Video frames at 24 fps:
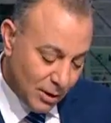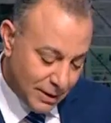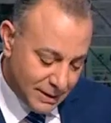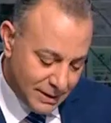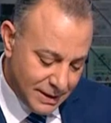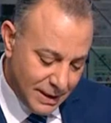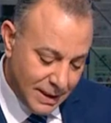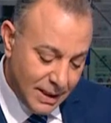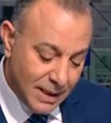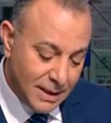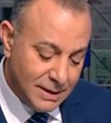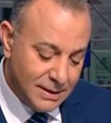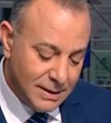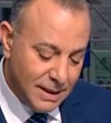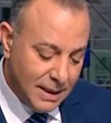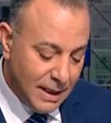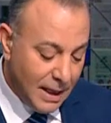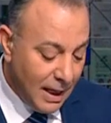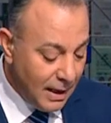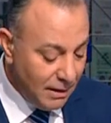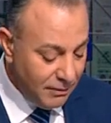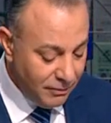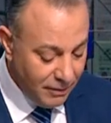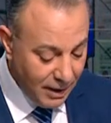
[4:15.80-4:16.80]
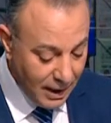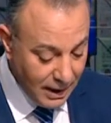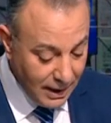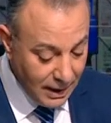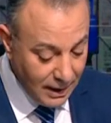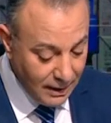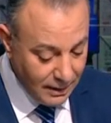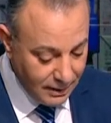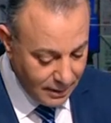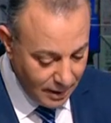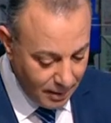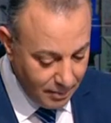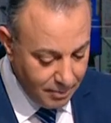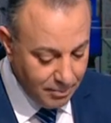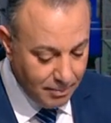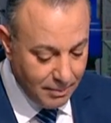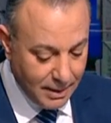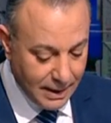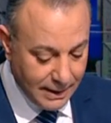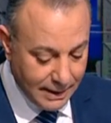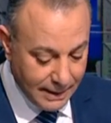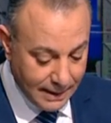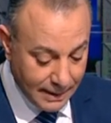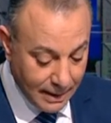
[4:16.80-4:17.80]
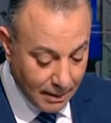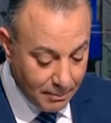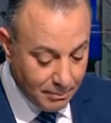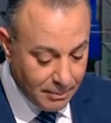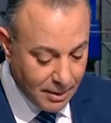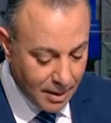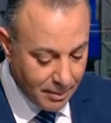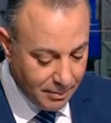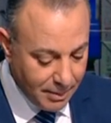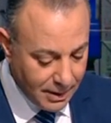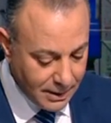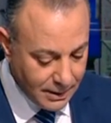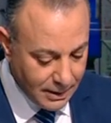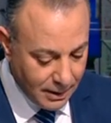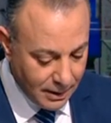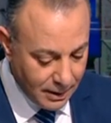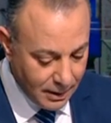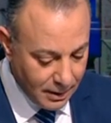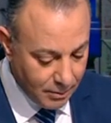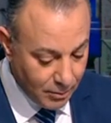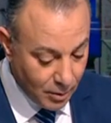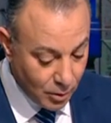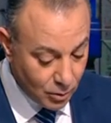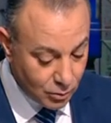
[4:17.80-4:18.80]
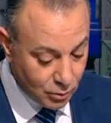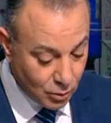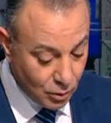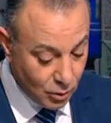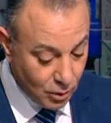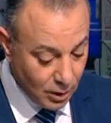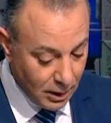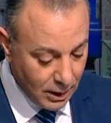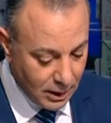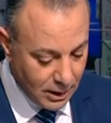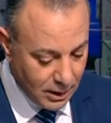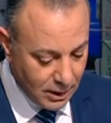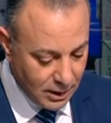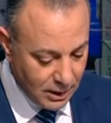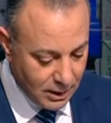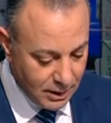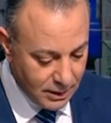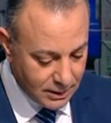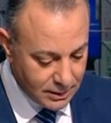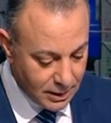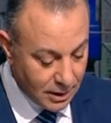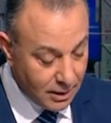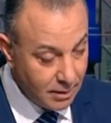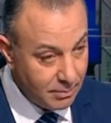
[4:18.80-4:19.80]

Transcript: سياسي هل فعلا تمت لملمه الموضوع اللي صار